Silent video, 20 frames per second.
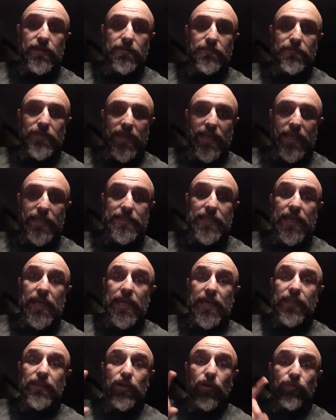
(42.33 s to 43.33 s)
Beleza?
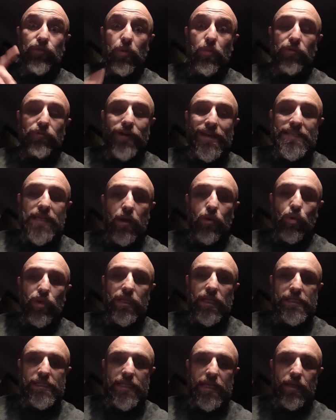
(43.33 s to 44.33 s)
Então vamos fazer
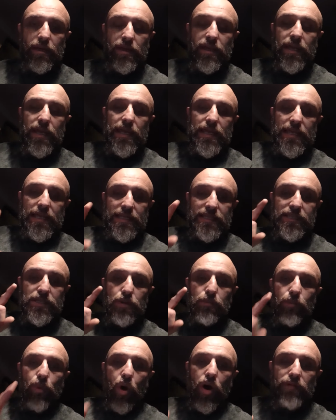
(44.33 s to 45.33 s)
acontecer. Se
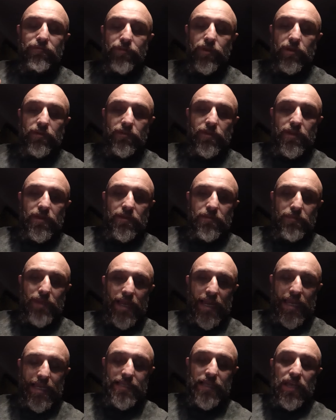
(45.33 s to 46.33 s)
move,
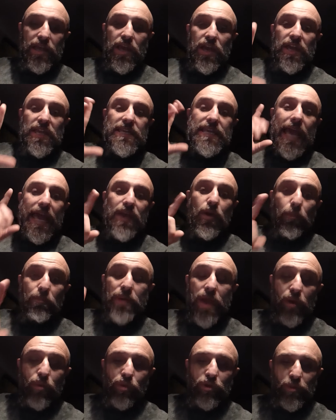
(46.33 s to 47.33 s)
beleza? E aí eu
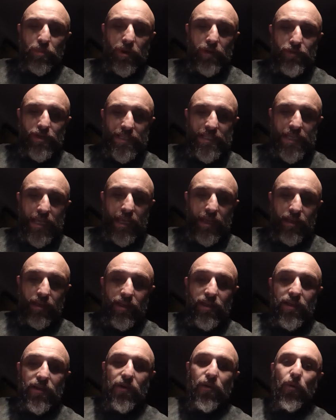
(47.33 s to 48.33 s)
pergunto para você,
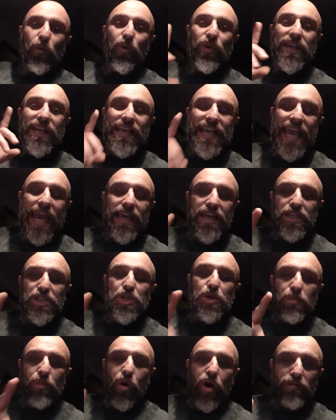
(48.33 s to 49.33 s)
o que que
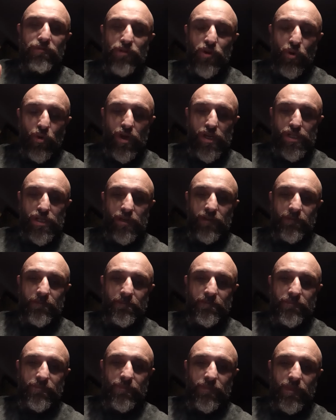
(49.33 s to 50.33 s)
te move hoje?
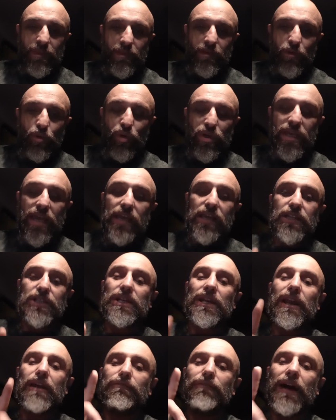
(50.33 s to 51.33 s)
O que que te
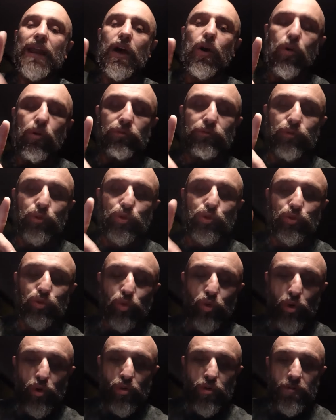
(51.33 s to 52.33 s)
levará a um
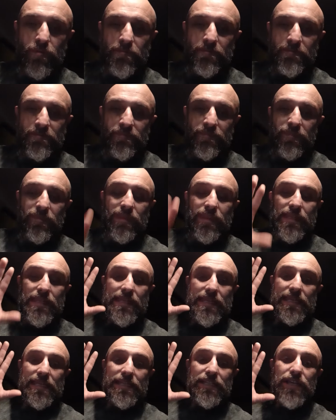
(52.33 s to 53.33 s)
futuro
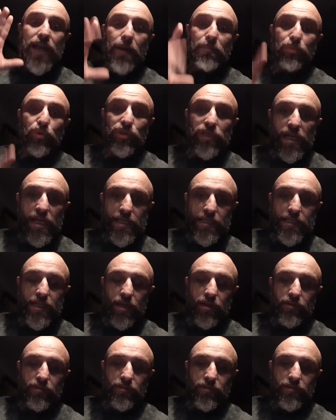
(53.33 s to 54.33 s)
de
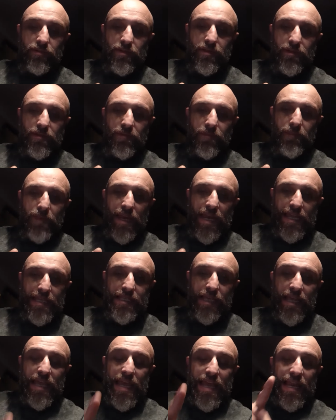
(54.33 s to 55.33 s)
abundância?
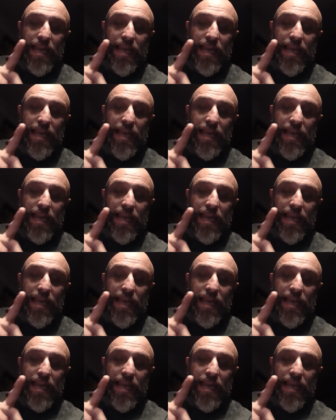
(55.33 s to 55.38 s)
Beleza?